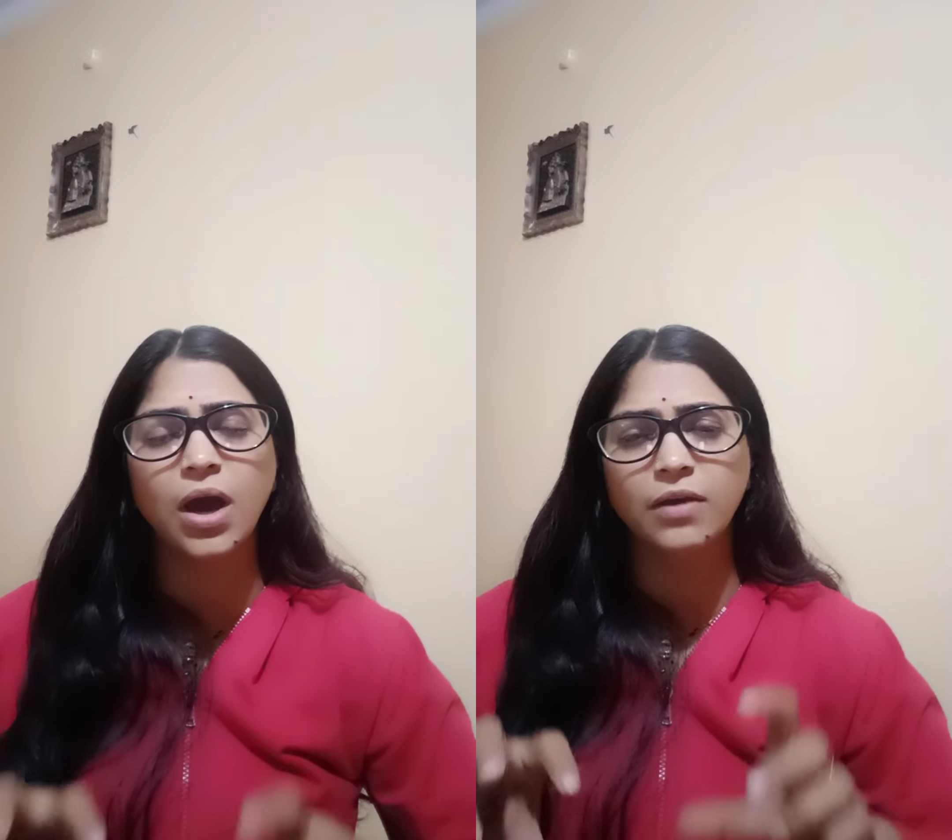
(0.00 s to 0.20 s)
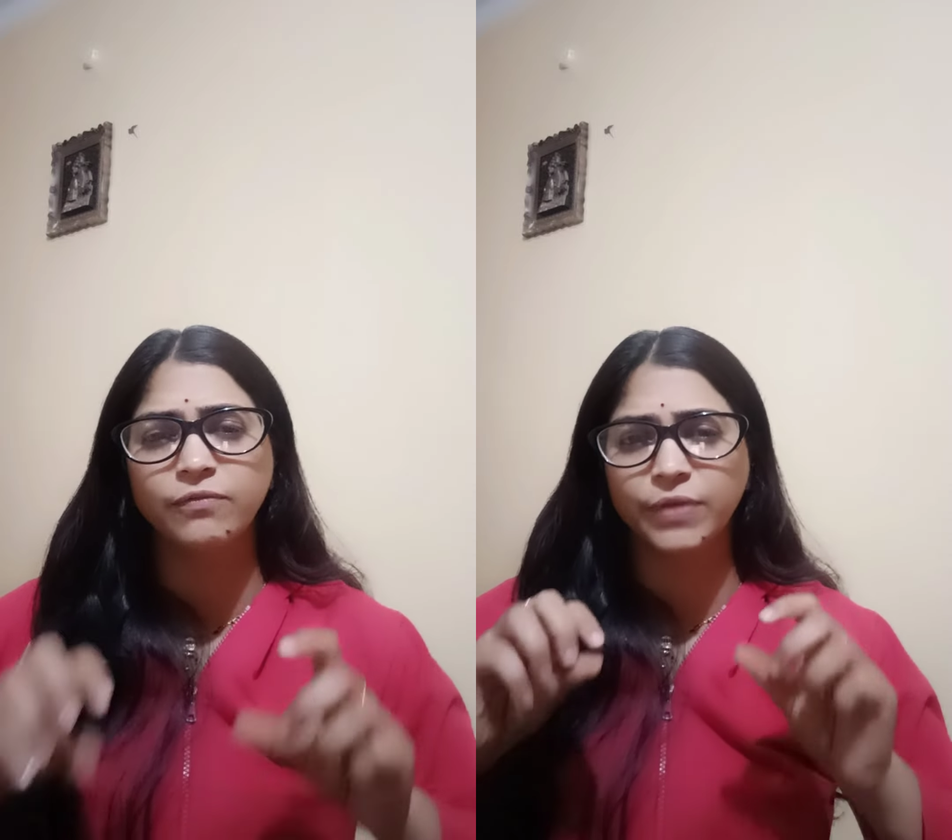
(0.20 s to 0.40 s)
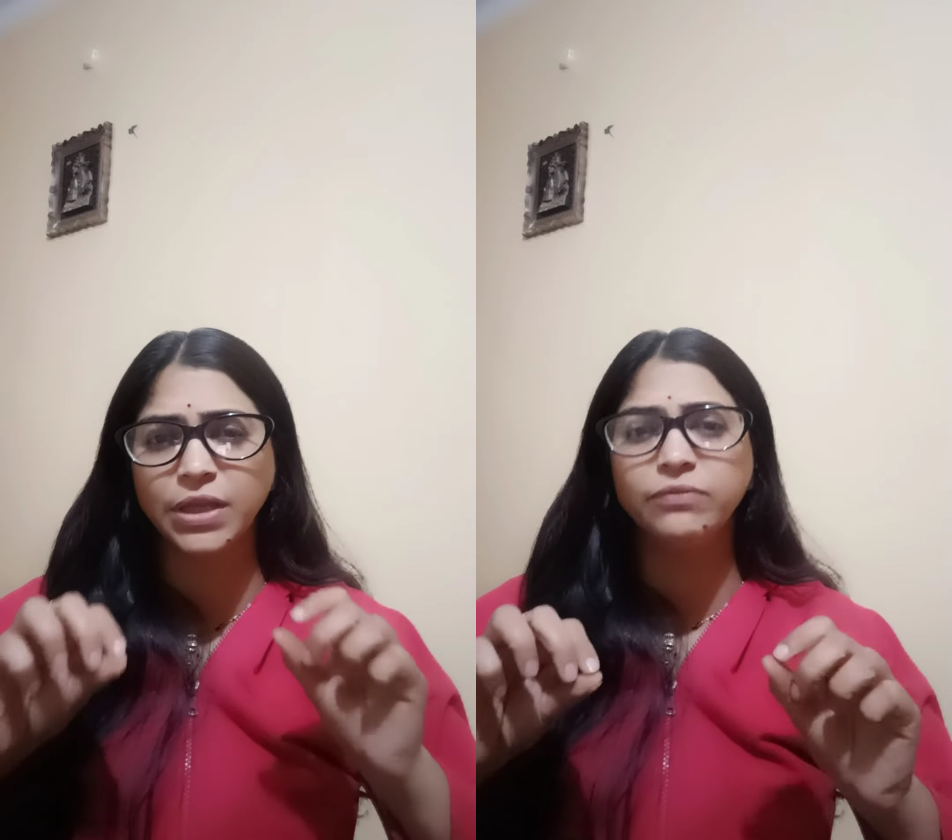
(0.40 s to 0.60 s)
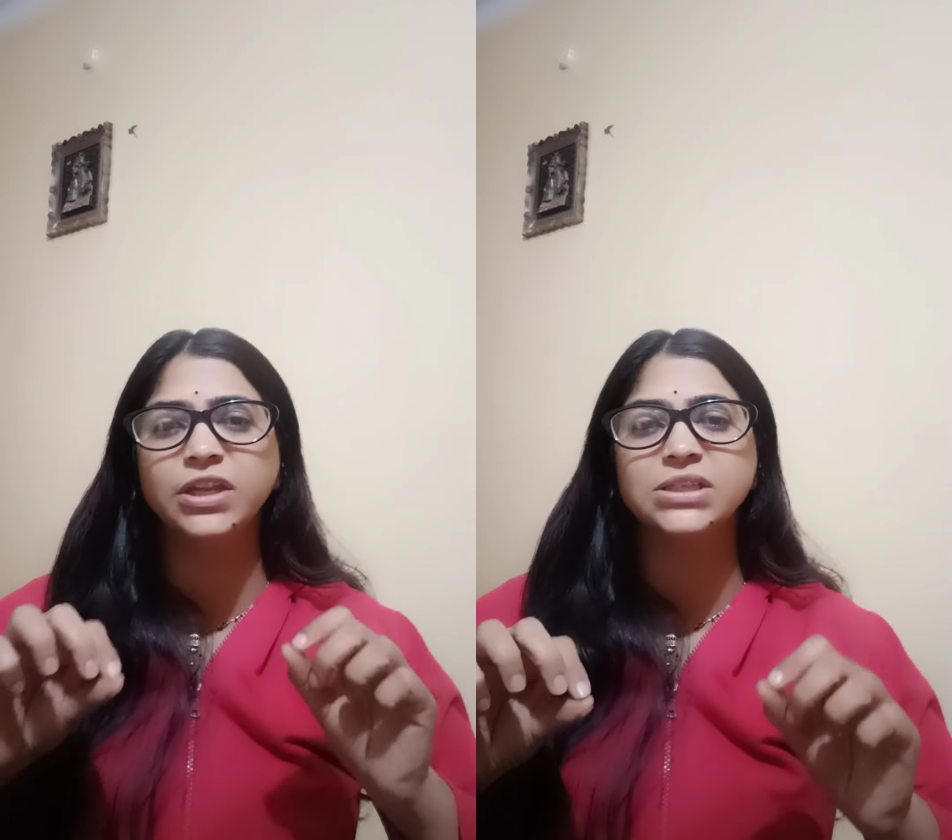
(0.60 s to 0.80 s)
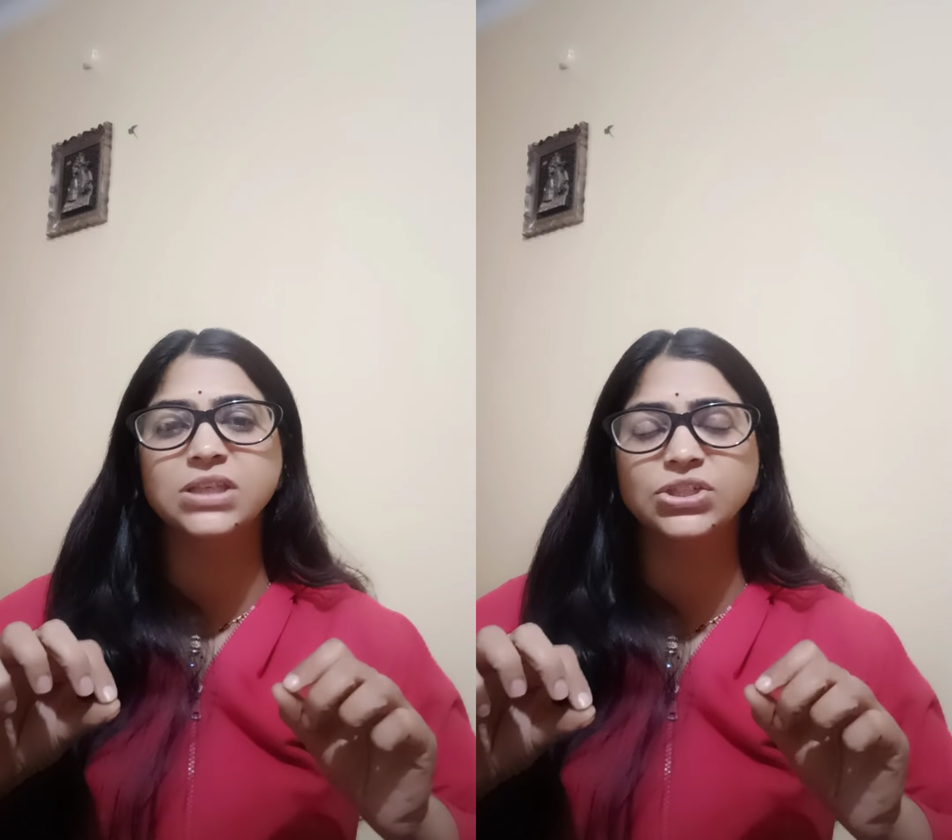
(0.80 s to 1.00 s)
आर वेरी
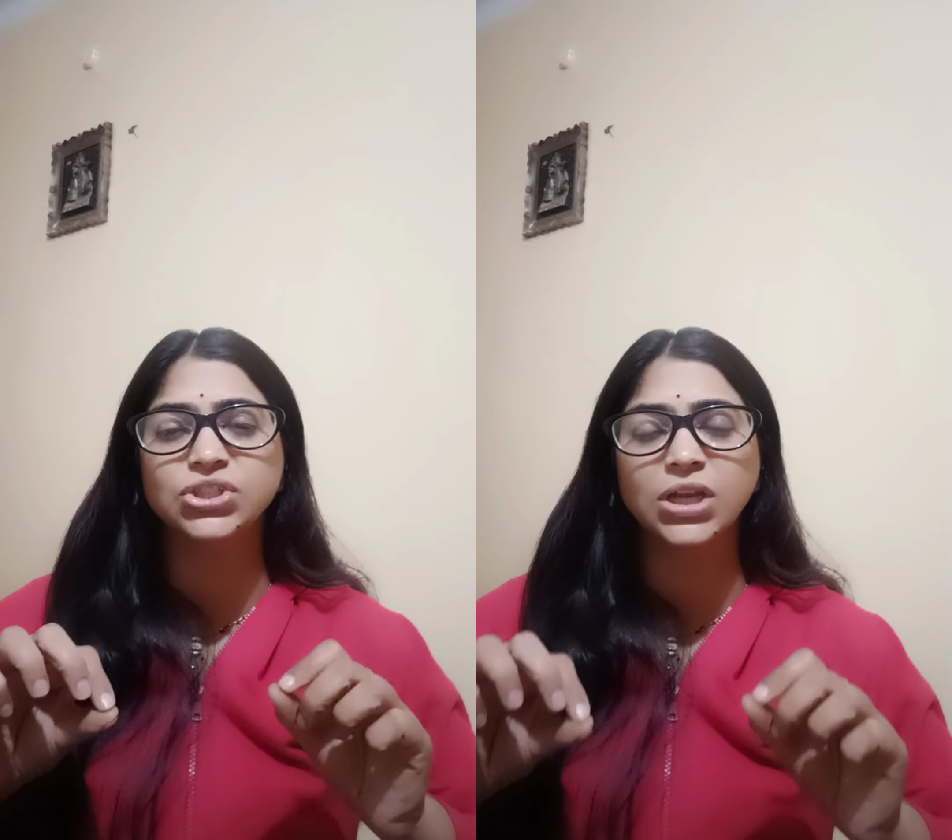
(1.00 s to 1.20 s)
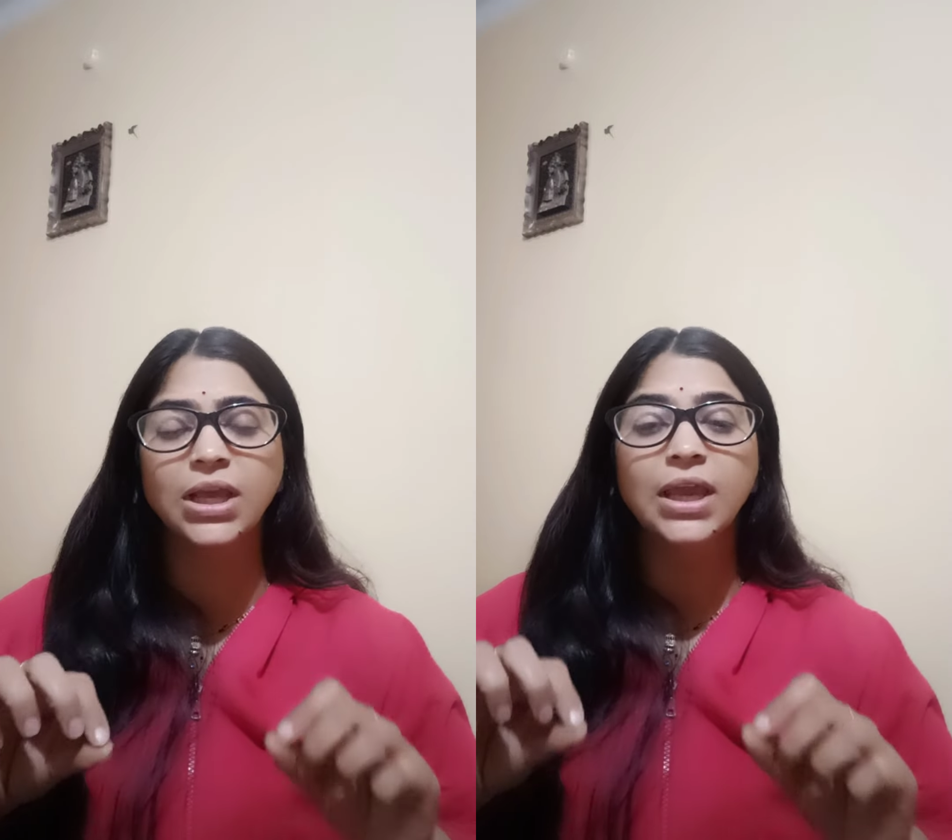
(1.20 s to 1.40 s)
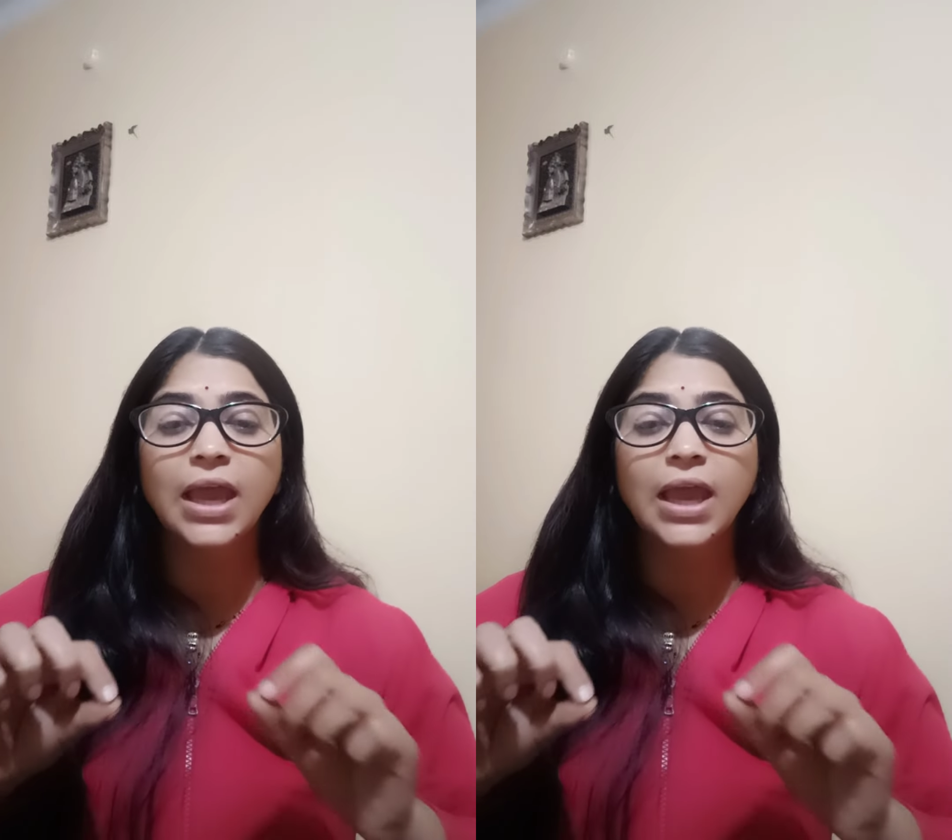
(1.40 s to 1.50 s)
वेरी इसेंशियल